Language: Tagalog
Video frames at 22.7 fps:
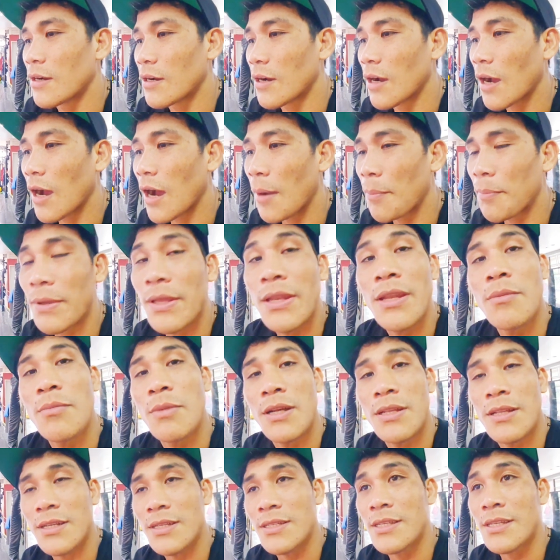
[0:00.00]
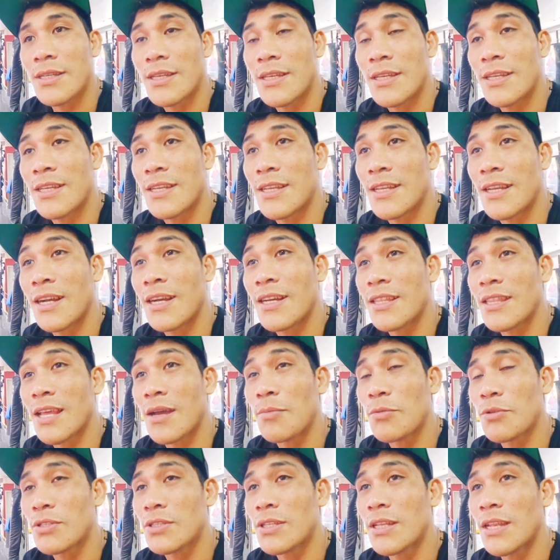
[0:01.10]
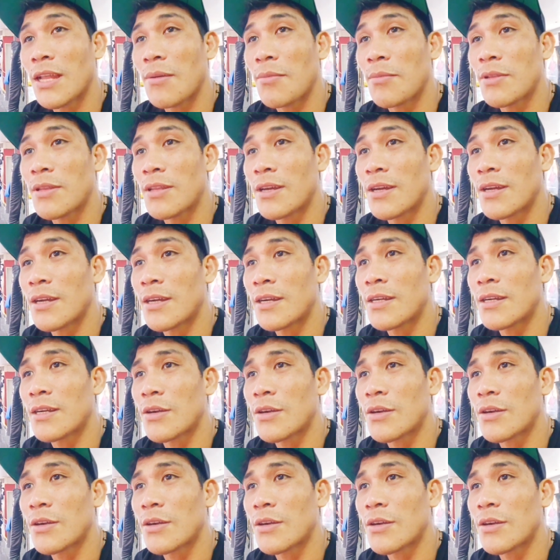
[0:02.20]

happy naman kasi kakatapos din namin ng